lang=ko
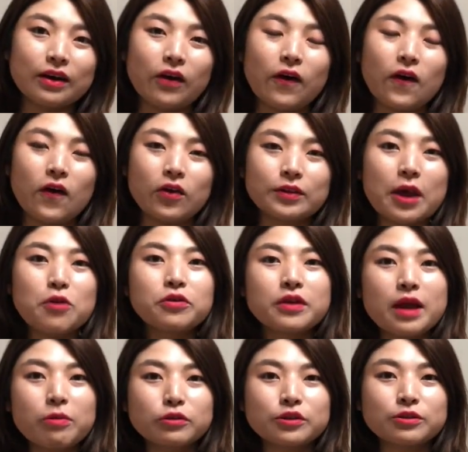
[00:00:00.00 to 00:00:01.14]
어, 사용을
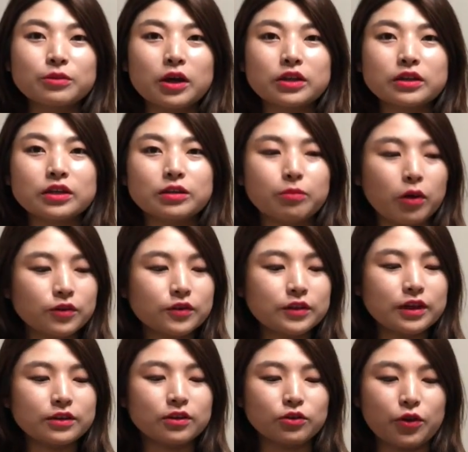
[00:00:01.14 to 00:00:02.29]
해보시면은
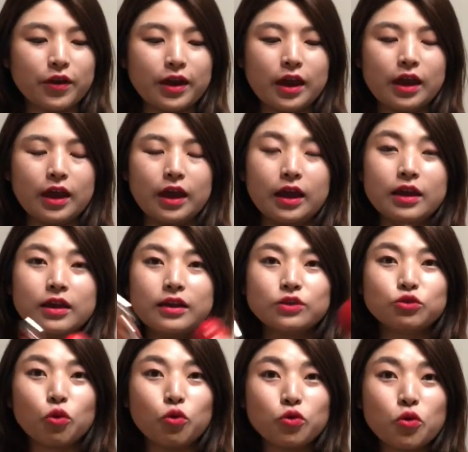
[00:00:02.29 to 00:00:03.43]
버스킹에서 되게
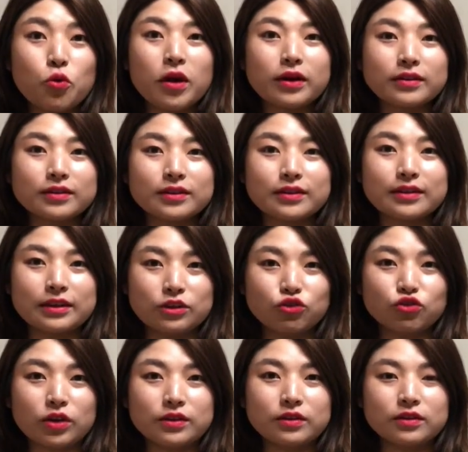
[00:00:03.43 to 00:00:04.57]
좋은 효과를 내실
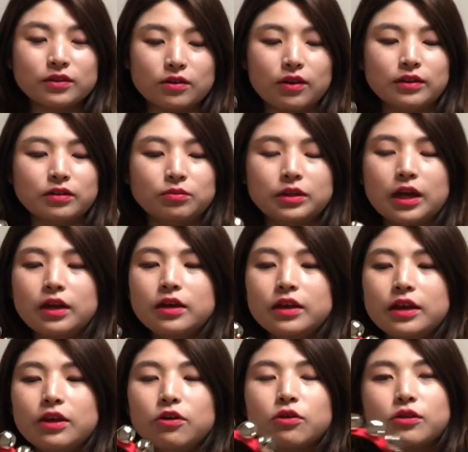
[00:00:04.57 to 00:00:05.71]
수가 있을 것 같습니다.
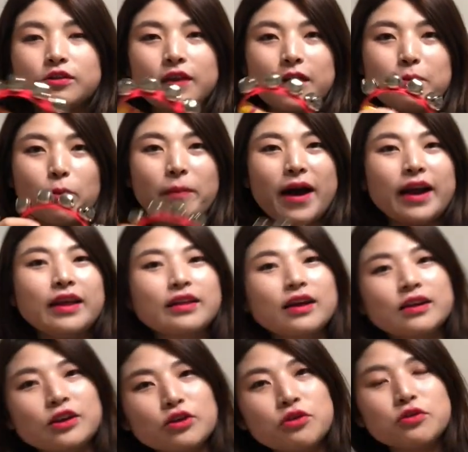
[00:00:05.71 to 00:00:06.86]
이거 뭐 제가 뭐 발에다가
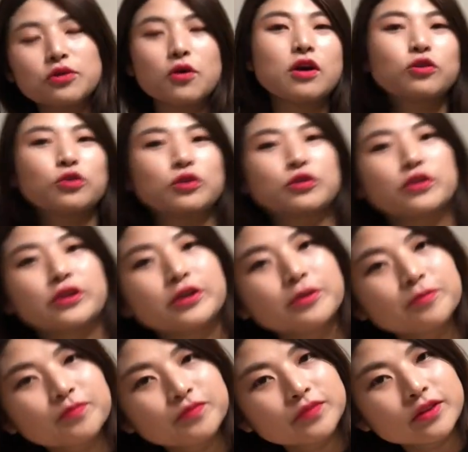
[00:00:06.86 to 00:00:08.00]
끼워서 하게됐어요
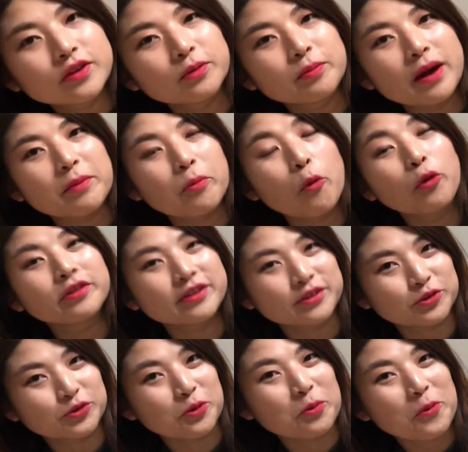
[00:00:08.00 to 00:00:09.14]
바, 보여드릴
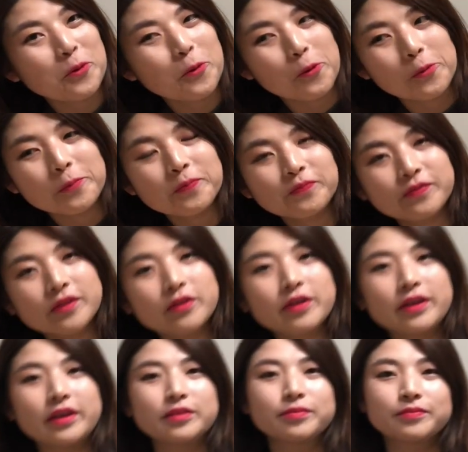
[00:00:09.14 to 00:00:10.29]
수는 없고
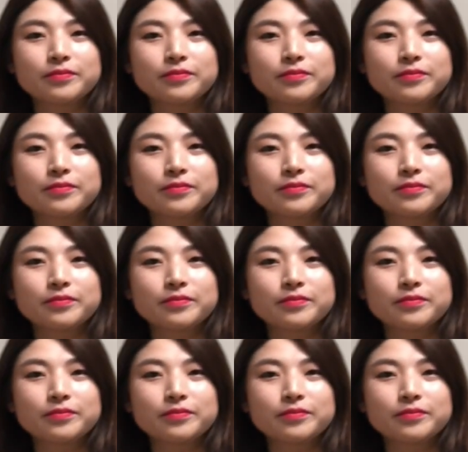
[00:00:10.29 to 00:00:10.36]
이렇게